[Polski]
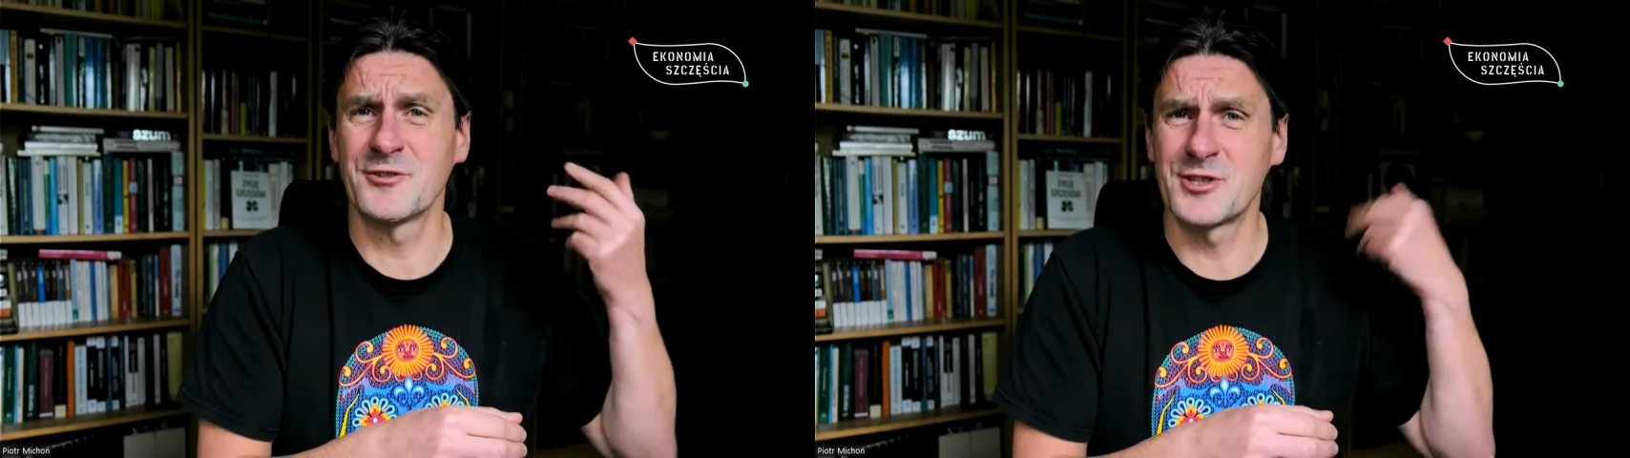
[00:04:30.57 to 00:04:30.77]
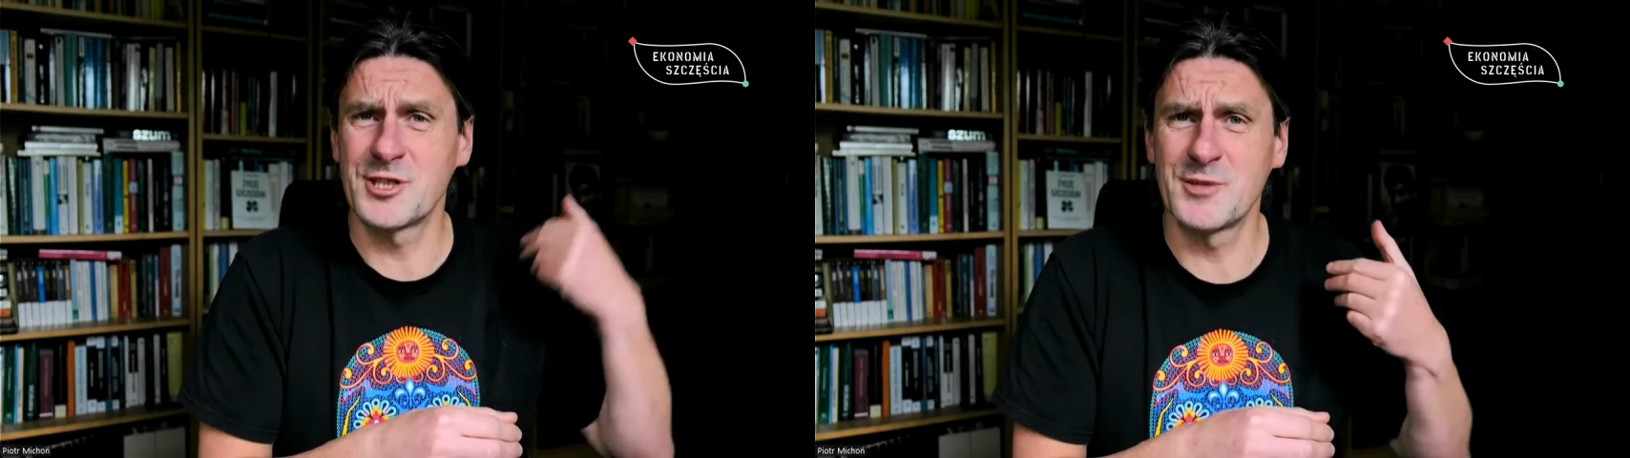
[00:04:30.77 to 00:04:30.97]

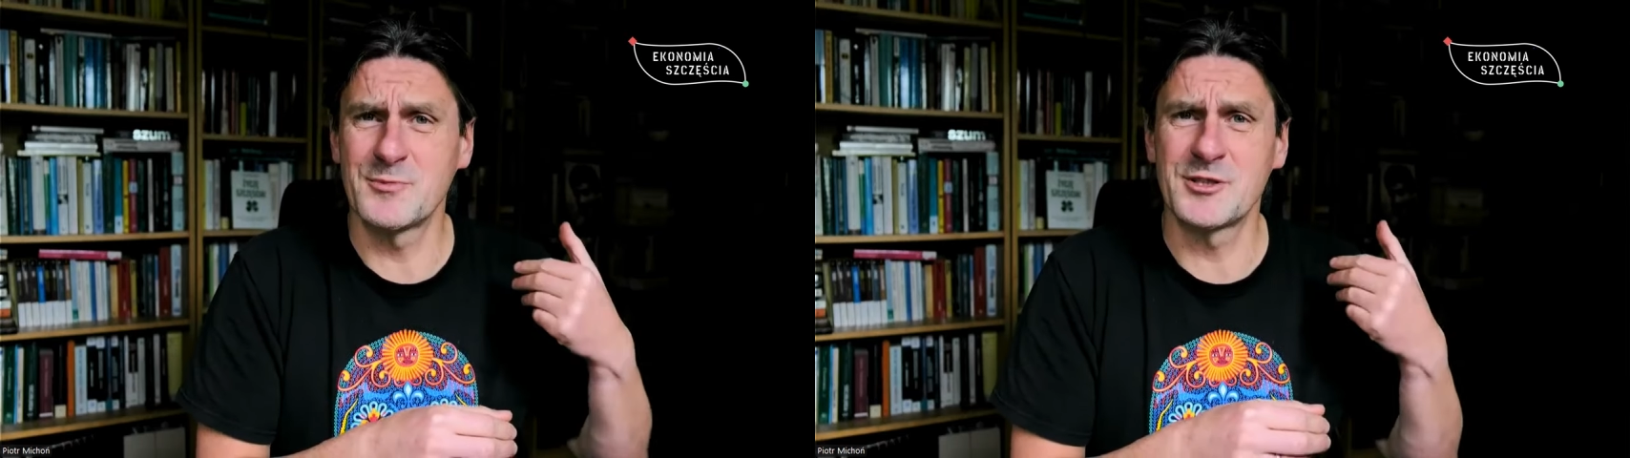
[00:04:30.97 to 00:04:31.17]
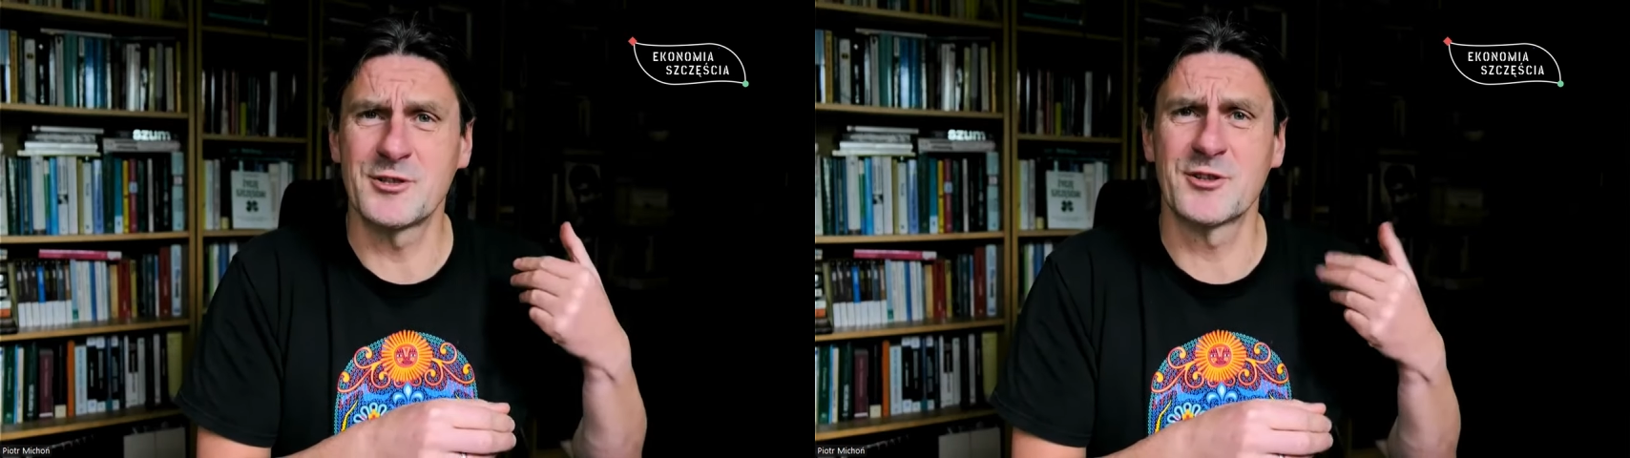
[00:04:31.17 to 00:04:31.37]

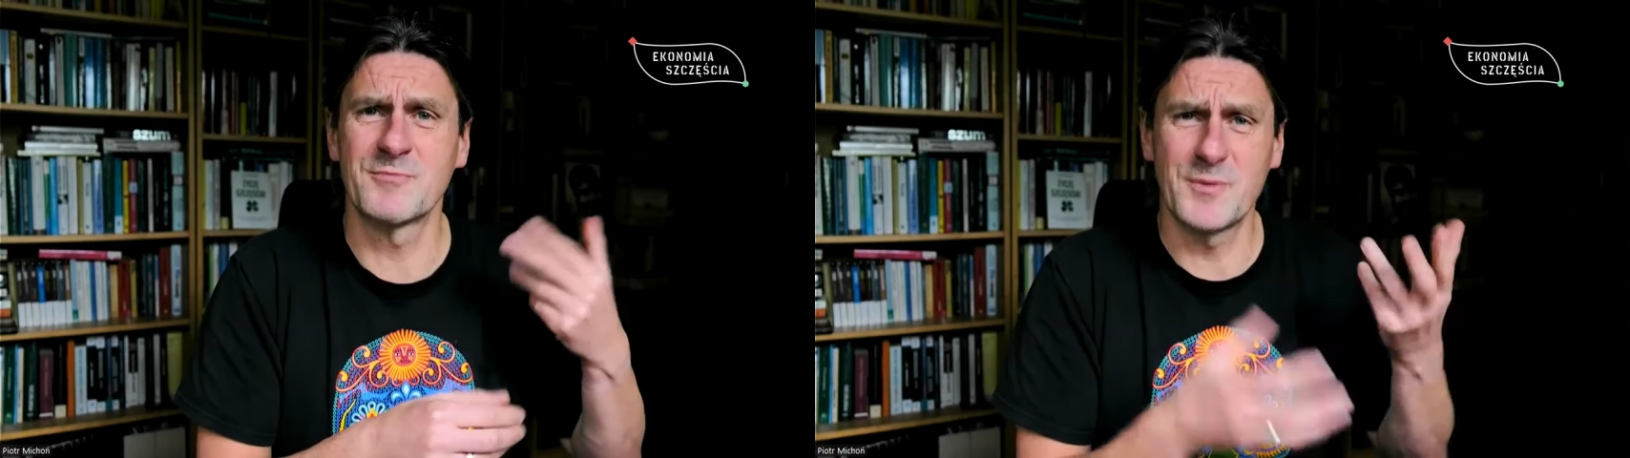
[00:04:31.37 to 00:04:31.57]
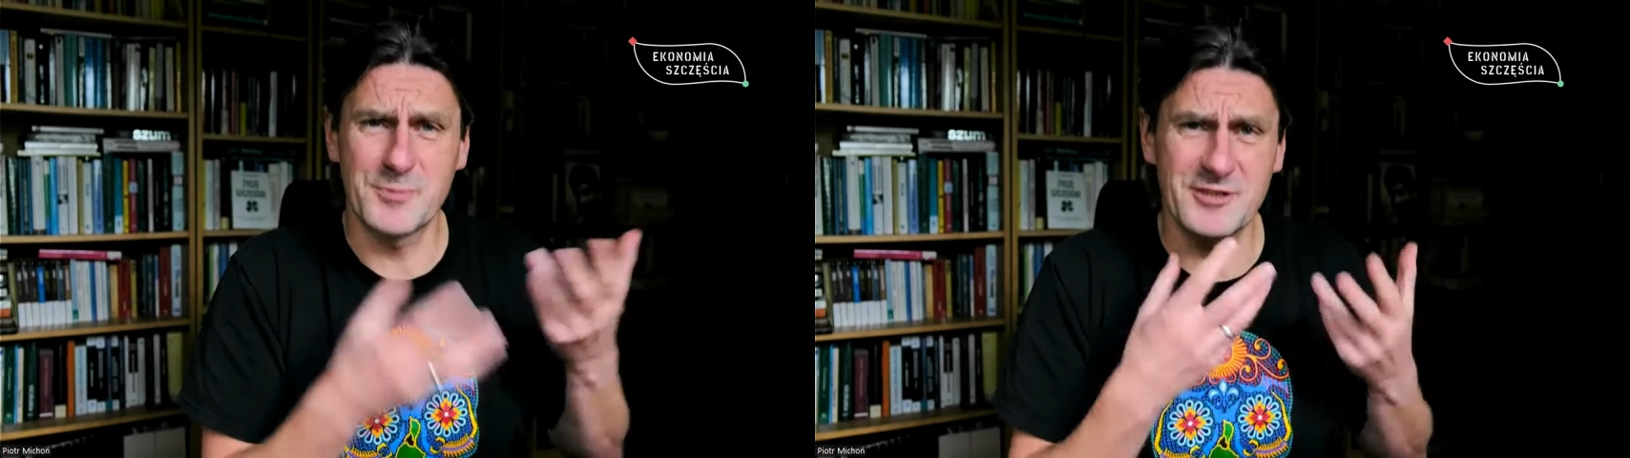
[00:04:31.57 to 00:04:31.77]
70.
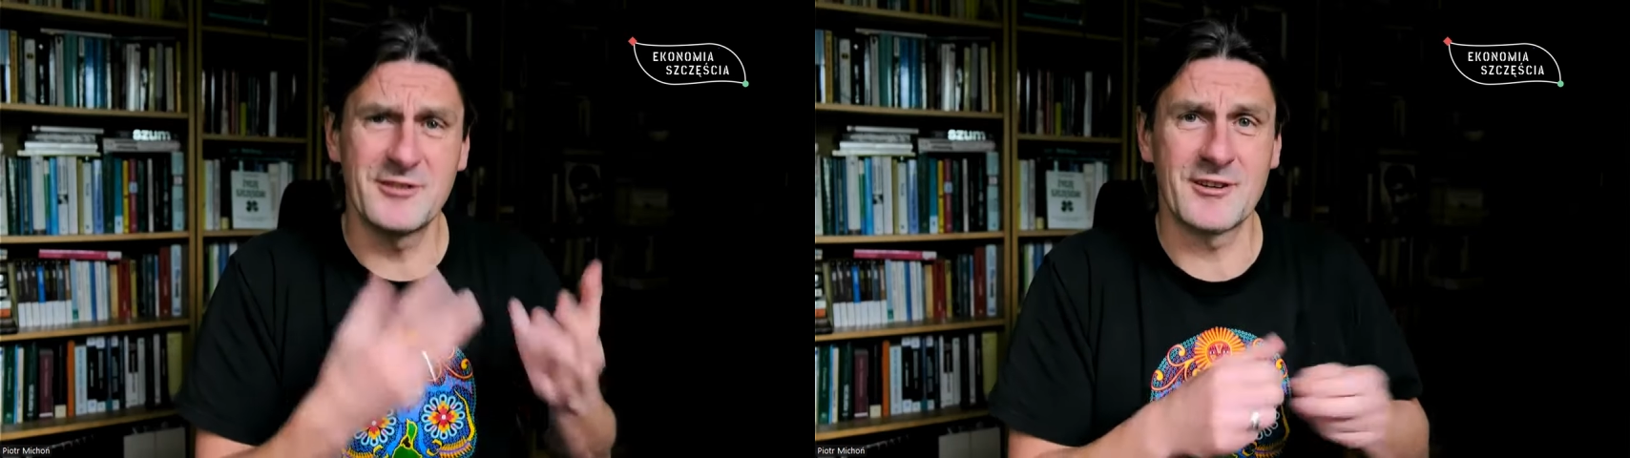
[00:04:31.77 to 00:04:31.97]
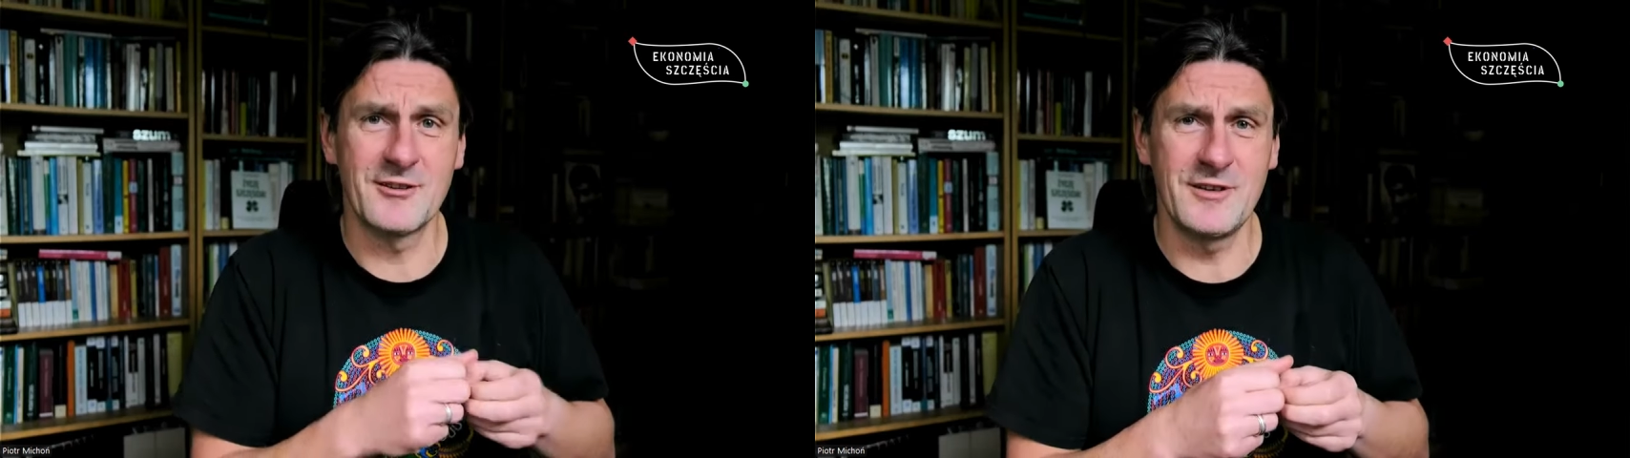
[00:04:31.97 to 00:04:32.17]

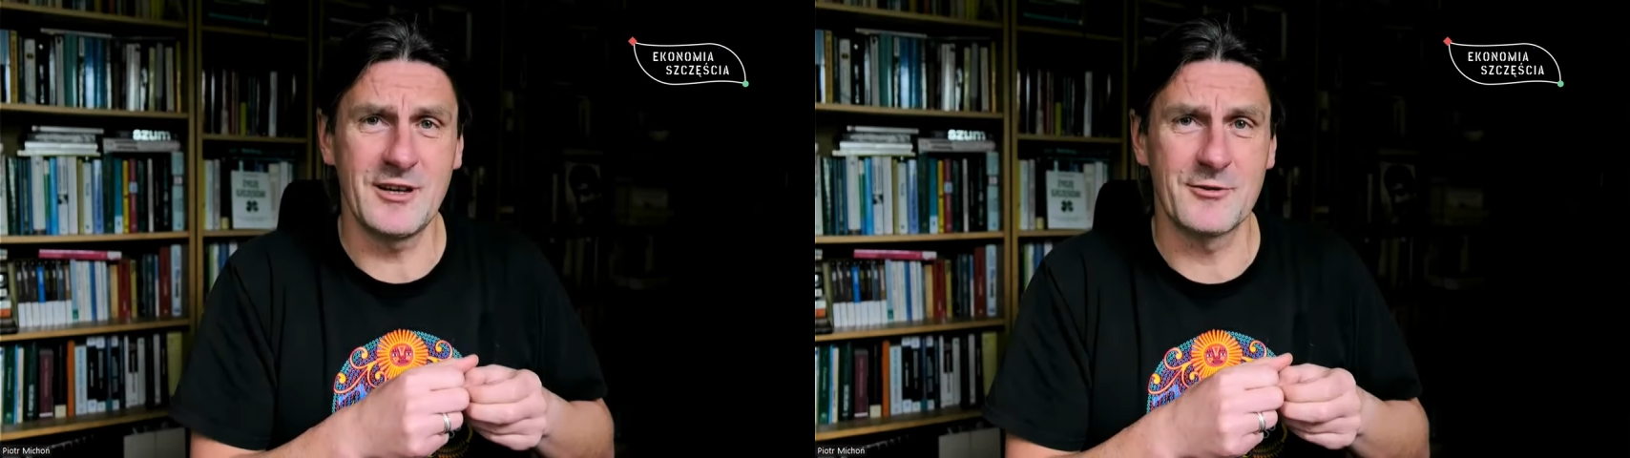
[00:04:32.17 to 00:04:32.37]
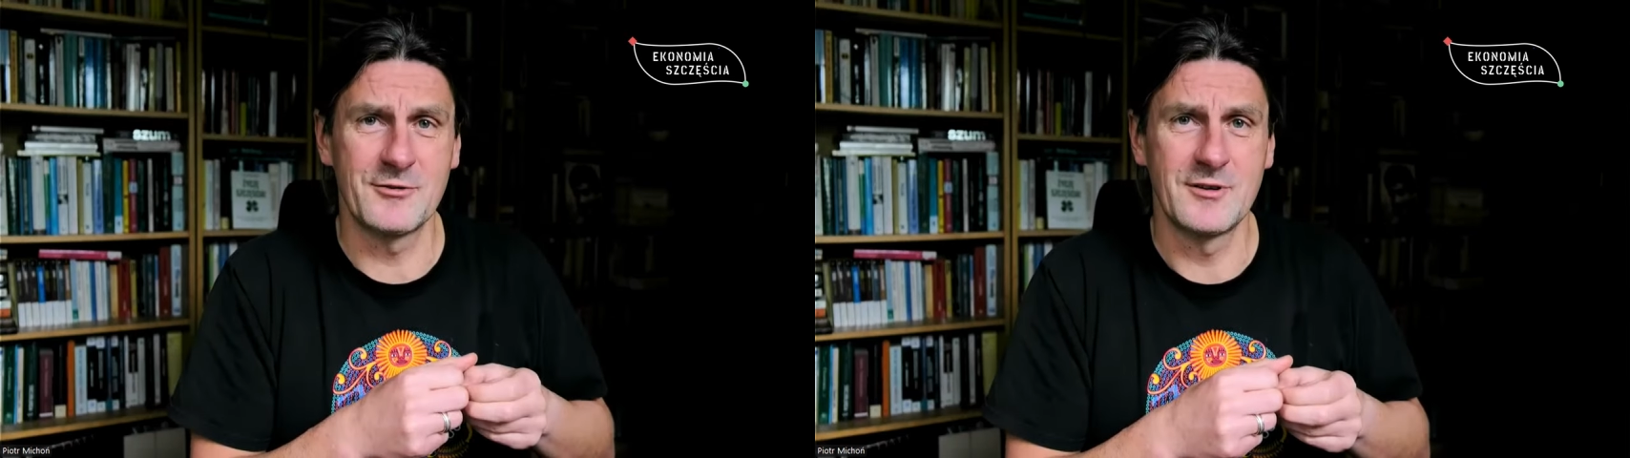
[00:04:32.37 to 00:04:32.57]
poprzedniego wieku.